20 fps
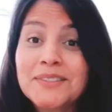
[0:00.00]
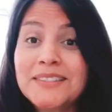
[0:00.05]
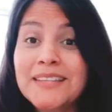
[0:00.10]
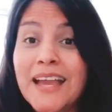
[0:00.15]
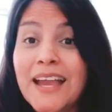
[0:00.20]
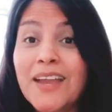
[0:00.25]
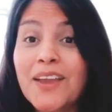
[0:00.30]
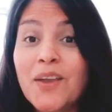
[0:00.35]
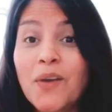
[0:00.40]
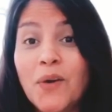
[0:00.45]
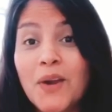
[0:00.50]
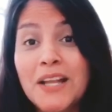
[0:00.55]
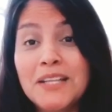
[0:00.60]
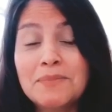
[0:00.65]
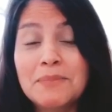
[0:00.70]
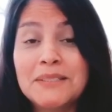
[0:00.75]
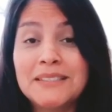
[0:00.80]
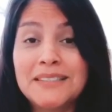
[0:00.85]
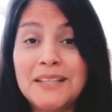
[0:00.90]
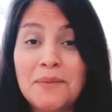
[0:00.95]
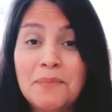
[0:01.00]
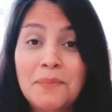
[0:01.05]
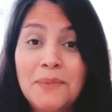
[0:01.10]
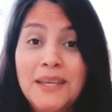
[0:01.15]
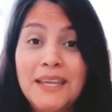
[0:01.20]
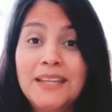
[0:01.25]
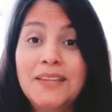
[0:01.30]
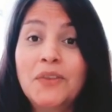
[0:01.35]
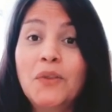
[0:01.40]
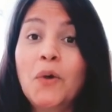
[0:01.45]
sé a qué horas me estén
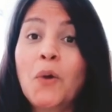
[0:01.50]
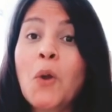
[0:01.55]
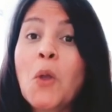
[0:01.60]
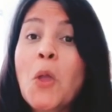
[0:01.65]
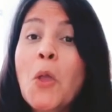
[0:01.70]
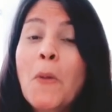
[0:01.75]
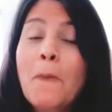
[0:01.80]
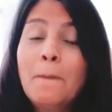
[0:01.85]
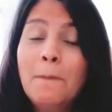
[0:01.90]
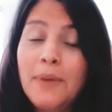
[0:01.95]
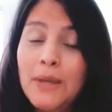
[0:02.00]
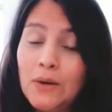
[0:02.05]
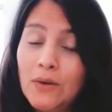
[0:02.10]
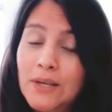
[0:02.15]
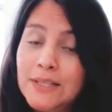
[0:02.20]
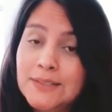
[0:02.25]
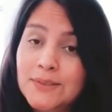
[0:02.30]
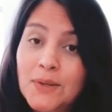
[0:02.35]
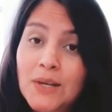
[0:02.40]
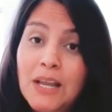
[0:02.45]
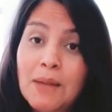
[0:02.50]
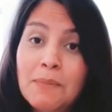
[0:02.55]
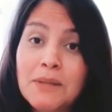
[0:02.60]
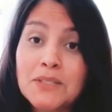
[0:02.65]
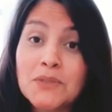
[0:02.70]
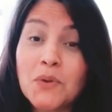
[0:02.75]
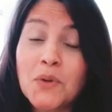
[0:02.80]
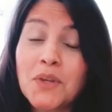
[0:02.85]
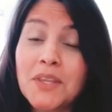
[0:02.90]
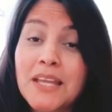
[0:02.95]
viendo, pero les doy la más
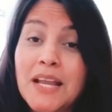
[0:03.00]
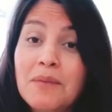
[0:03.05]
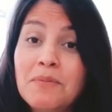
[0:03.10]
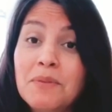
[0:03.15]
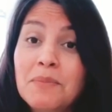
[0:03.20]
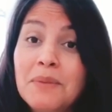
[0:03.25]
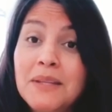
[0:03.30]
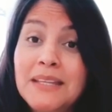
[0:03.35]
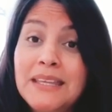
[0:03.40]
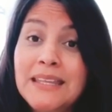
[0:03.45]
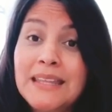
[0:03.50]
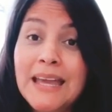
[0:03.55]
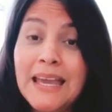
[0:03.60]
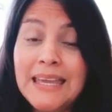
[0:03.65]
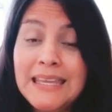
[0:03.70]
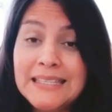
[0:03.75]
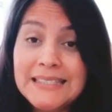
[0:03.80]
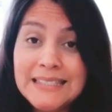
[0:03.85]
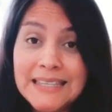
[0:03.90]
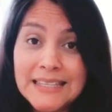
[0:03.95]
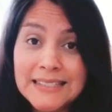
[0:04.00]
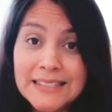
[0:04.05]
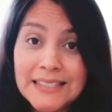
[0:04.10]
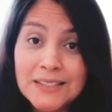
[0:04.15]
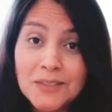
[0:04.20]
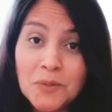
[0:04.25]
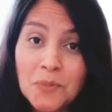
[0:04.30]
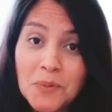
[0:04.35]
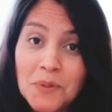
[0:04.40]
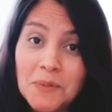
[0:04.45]
cordial bienvenida. Y si esta es
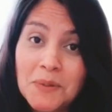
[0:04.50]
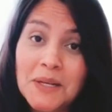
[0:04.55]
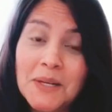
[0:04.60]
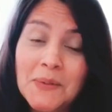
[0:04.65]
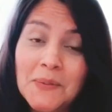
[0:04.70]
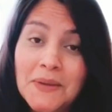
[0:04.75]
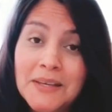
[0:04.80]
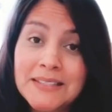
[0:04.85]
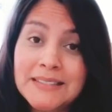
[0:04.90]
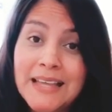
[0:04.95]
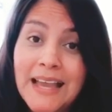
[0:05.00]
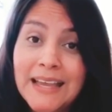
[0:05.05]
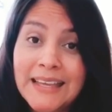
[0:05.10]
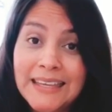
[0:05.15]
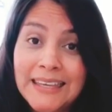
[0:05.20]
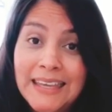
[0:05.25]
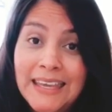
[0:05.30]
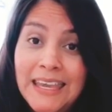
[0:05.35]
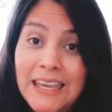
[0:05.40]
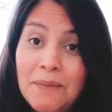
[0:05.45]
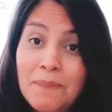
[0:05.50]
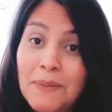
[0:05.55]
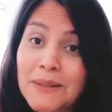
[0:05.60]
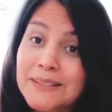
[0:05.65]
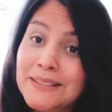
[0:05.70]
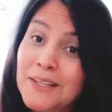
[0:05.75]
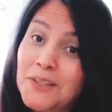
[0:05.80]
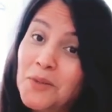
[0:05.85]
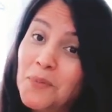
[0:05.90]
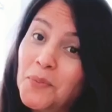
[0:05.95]
tu primera vez aquí,
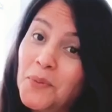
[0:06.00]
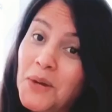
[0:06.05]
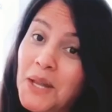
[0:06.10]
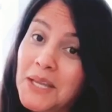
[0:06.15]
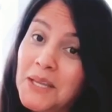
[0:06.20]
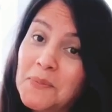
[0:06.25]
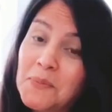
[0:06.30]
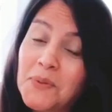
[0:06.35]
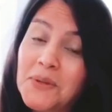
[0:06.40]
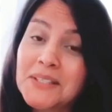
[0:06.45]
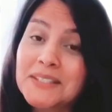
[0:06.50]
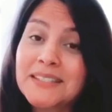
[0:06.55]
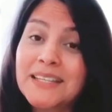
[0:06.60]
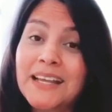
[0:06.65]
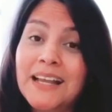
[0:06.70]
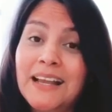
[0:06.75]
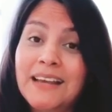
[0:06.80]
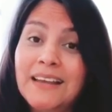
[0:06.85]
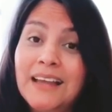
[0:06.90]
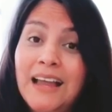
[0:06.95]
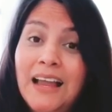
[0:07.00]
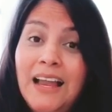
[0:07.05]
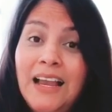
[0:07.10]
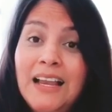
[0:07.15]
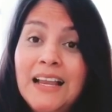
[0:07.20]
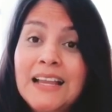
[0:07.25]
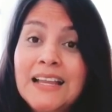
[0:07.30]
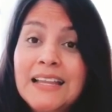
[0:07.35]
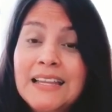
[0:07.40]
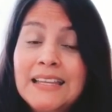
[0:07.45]
pasando por aquí por este canal,
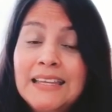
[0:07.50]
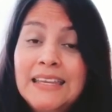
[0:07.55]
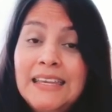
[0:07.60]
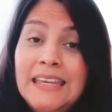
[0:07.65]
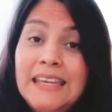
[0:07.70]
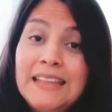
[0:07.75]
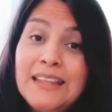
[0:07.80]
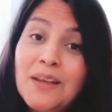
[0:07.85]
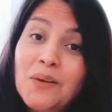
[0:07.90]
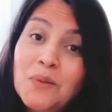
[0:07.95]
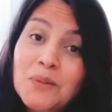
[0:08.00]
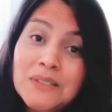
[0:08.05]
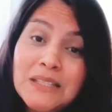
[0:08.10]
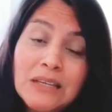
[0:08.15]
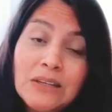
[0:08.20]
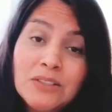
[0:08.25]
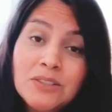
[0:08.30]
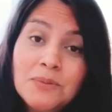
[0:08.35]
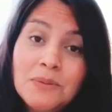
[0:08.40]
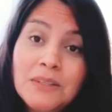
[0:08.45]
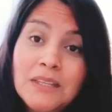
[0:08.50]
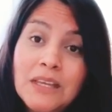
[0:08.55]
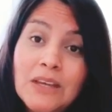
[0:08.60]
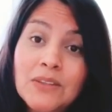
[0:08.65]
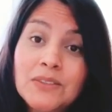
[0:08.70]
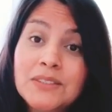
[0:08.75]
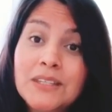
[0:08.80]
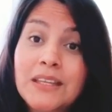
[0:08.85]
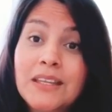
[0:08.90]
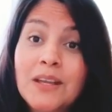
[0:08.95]
y te gustan los
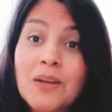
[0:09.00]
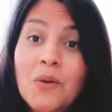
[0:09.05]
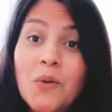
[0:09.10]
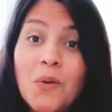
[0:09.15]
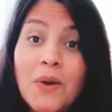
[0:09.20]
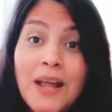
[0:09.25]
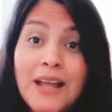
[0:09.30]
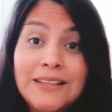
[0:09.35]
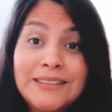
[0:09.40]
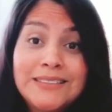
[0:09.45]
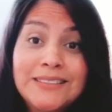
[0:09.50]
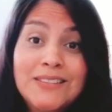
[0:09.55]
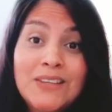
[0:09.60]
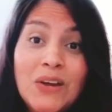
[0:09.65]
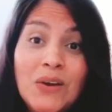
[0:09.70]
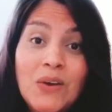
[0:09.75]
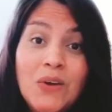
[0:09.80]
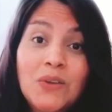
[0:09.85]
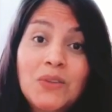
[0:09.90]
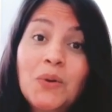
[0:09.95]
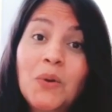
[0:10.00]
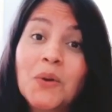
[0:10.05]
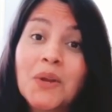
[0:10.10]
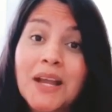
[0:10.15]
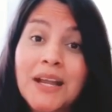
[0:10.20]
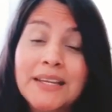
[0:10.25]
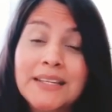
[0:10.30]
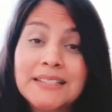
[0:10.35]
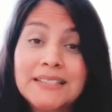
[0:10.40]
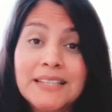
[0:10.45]
videos de decoración,
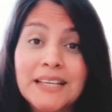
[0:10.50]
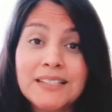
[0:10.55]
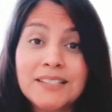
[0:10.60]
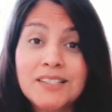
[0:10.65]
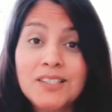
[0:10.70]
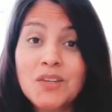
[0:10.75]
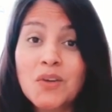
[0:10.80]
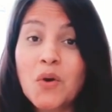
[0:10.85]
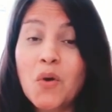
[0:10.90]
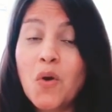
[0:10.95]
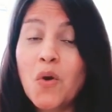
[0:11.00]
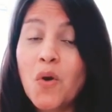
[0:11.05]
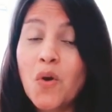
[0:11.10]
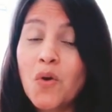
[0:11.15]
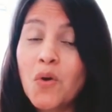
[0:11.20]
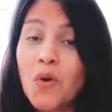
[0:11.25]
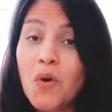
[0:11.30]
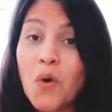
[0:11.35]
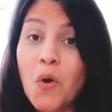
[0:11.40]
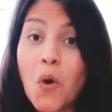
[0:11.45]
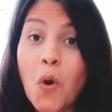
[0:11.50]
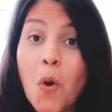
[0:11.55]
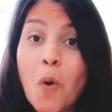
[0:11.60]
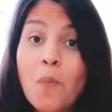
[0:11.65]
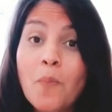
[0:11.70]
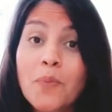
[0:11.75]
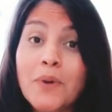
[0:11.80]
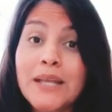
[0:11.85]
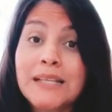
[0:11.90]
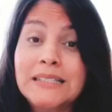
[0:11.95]
organización,
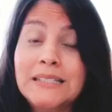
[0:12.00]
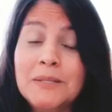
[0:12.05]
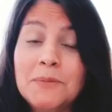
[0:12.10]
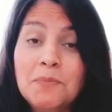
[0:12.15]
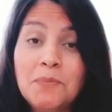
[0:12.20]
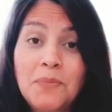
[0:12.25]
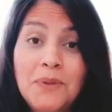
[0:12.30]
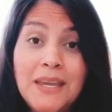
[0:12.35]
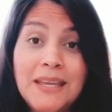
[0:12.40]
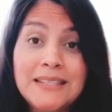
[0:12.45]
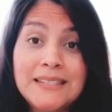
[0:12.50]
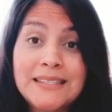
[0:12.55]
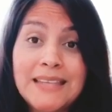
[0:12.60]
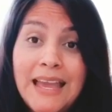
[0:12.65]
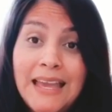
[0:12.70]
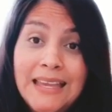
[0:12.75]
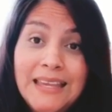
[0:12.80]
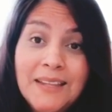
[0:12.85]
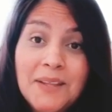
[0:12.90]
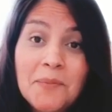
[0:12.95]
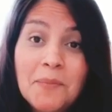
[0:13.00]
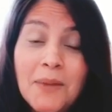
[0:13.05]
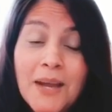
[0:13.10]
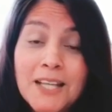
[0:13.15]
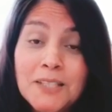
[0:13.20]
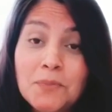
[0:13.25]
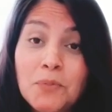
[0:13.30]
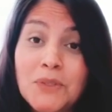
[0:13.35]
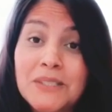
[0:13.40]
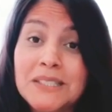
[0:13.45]
compras, limpieza y
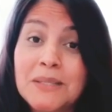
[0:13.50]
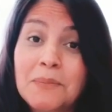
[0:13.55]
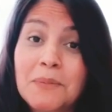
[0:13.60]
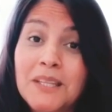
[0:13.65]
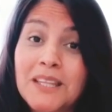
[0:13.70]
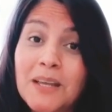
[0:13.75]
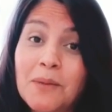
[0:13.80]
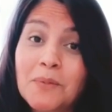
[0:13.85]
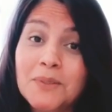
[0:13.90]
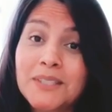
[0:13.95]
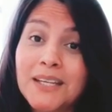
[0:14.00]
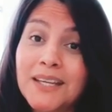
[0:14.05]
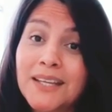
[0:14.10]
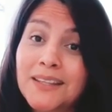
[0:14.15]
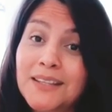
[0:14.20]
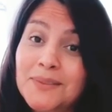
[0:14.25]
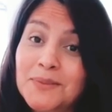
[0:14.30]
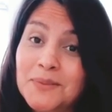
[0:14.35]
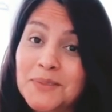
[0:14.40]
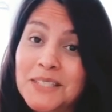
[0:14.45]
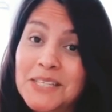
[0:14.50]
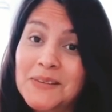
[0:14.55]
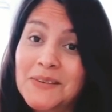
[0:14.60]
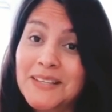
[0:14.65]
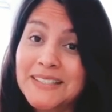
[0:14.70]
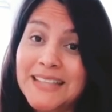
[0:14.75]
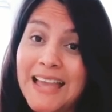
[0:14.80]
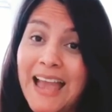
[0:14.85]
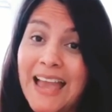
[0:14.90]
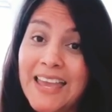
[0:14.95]
demás, pues te invitamos a que te suscribas
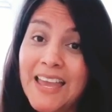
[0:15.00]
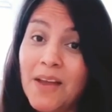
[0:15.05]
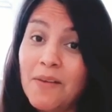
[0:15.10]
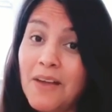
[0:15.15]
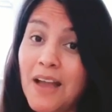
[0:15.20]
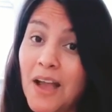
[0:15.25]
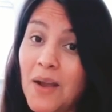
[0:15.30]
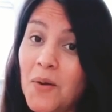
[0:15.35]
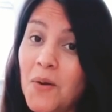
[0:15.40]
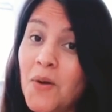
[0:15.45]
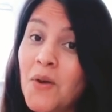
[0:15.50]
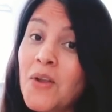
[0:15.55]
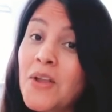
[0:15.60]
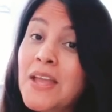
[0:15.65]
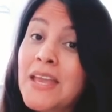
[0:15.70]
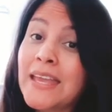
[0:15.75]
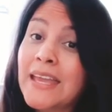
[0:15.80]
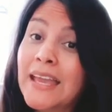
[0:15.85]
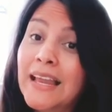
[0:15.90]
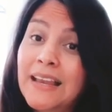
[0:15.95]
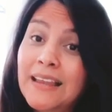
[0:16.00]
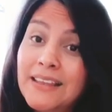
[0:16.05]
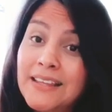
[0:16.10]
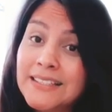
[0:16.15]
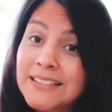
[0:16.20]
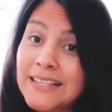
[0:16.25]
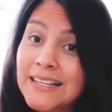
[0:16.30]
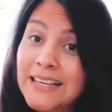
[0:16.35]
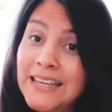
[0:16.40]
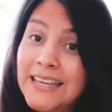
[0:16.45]
ahí abajo, que le
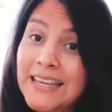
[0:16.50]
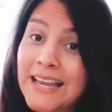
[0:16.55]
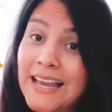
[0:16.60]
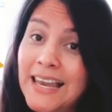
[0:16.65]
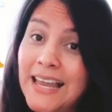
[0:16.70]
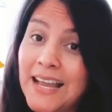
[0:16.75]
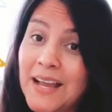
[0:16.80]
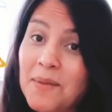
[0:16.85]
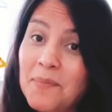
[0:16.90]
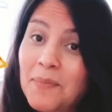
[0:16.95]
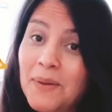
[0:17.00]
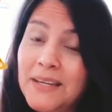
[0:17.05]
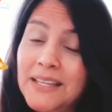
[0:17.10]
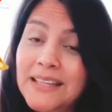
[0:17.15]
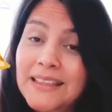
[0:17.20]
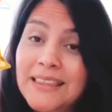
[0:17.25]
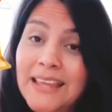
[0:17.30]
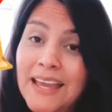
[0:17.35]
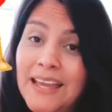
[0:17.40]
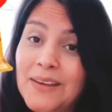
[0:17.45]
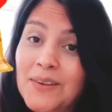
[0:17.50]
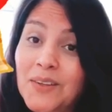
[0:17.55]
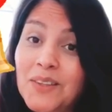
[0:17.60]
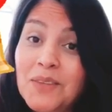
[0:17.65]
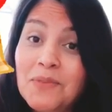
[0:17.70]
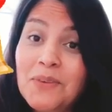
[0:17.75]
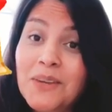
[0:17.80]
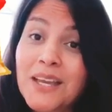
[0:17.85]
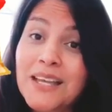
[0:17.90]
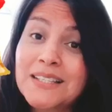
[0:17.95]
des clic a la campanita de
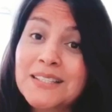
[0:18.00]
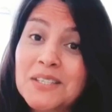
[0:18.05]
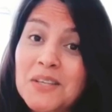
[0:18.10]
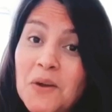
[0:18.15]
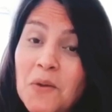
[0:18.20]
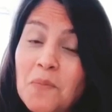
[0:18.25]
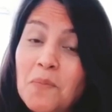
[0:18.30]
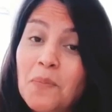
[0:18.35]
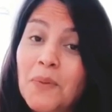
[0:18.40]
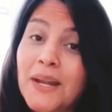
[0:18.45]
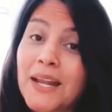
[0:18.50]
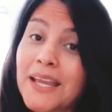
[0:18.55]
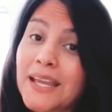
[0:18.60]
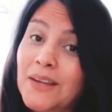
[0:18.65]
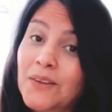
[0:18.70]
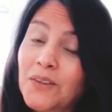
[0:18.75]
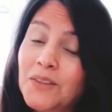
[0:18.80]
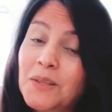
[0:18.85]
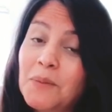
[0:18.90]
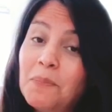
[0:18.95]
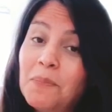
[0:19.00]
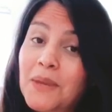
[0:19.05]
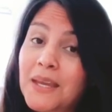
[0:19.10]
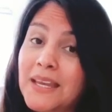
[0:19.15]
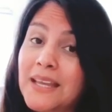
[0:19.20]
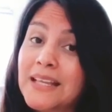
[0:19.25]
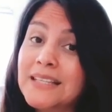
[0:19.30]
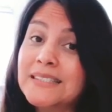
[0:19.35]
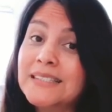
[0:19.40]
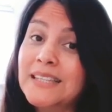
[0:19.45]
notificación para que no te
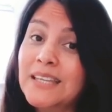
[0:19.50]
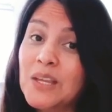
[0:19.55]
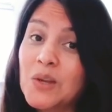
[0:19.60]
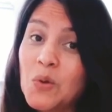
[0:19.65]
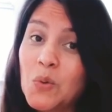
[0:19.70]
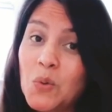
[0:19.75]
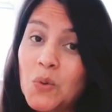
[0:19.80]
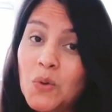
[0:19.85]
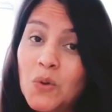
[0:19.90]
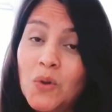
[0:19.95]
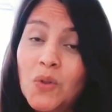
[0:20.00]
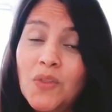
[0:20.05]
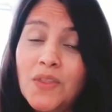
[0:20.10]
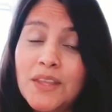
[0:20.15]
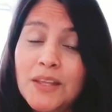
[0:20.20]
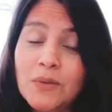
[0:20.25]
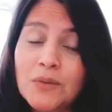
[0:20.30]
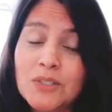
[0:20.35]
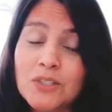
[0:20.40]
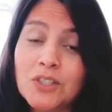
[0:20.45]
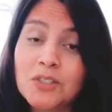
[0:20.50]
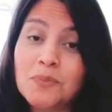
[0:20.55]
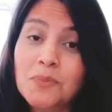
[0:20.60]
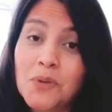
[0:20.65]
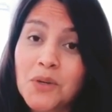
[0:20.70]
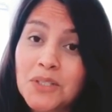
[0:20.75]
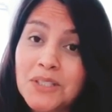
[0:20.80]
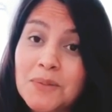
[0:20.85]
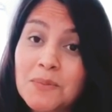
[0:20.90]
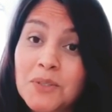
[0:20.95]
pierdas ninguno de nuestros
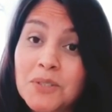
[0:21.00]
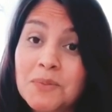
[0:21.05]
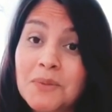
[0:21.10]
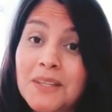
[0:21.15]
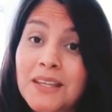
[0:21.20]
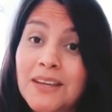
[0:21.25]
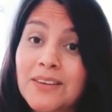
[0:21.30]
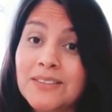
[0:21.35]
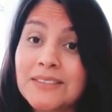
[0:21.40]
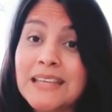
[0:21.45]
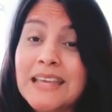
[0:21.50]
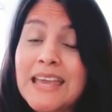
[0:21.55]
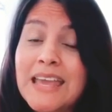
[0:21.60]
próximos videos.